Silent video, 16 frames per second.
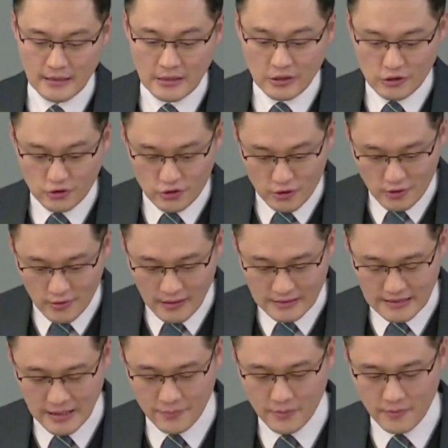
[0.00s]
극률과
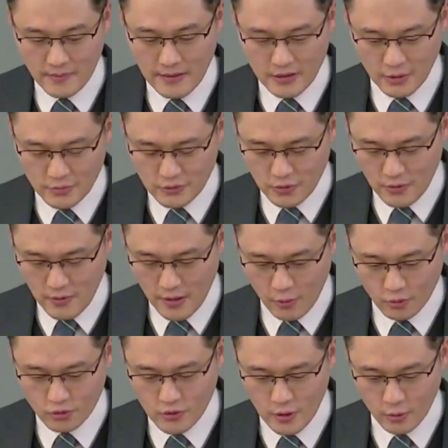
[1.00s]
자비와 겸손과
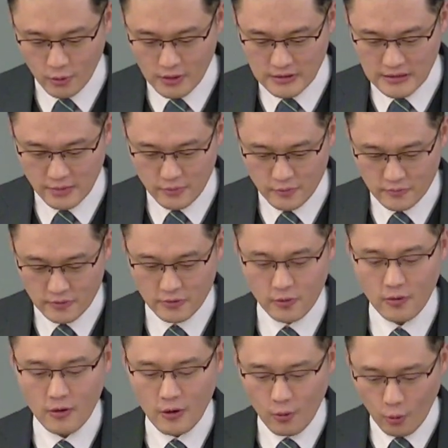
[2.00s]
온유와 오래
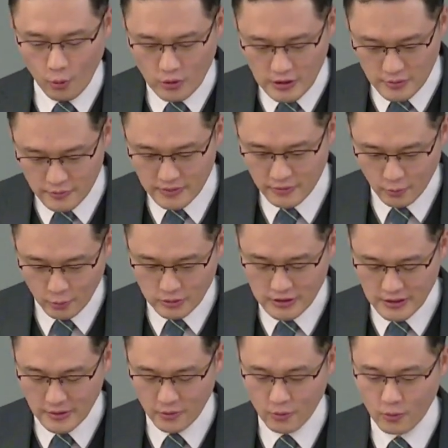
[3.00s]
참음으로
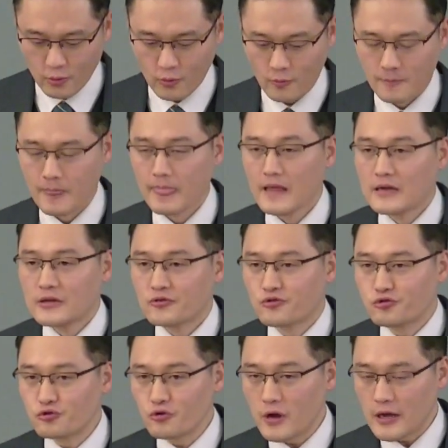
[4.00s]
옷을 입고
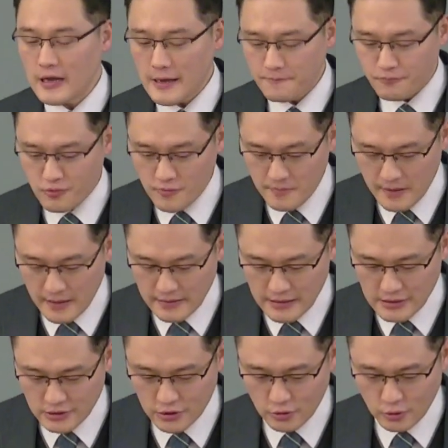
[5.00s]
누구에게 불만이
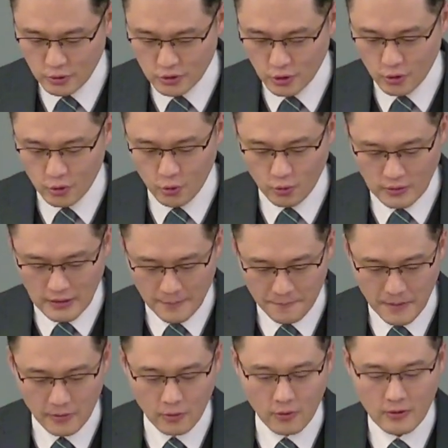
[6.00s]
있어도 서로
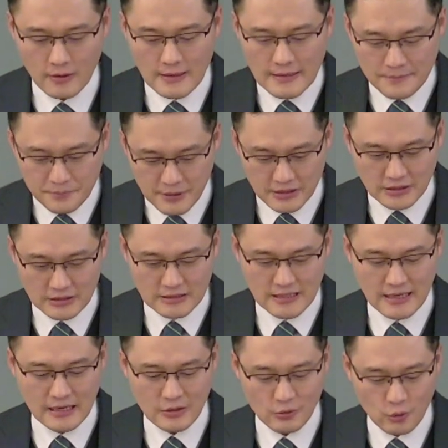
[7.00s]
용납하고
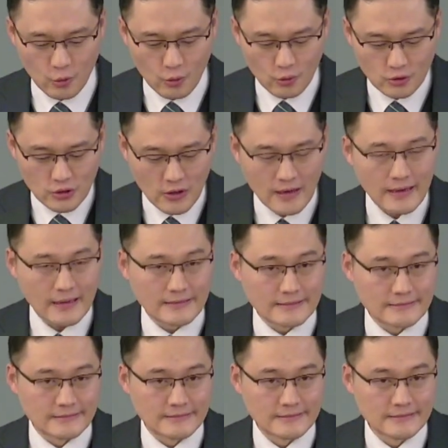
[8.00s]
피차
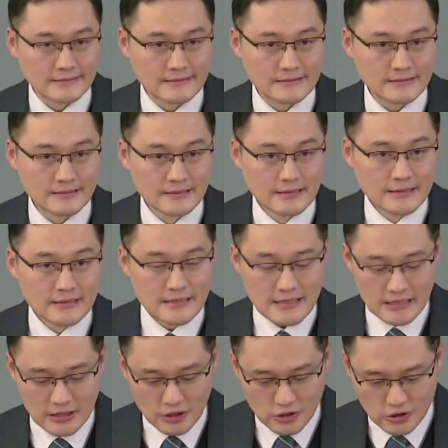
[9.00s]
용서하라는
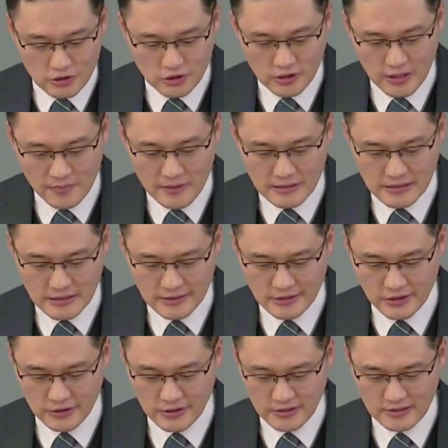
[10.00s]
이 극률함의
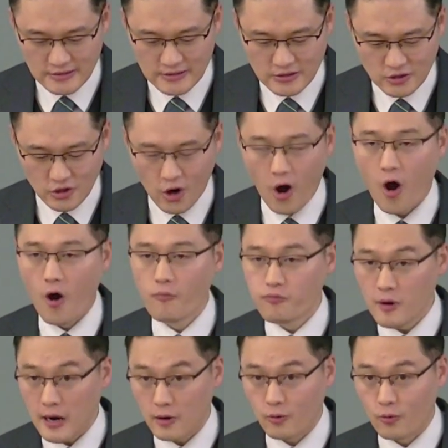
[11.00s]
실천을
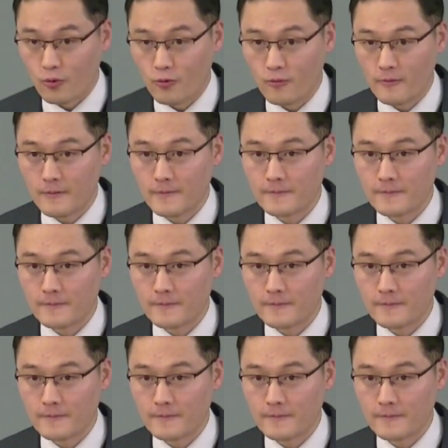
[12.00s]
거부하고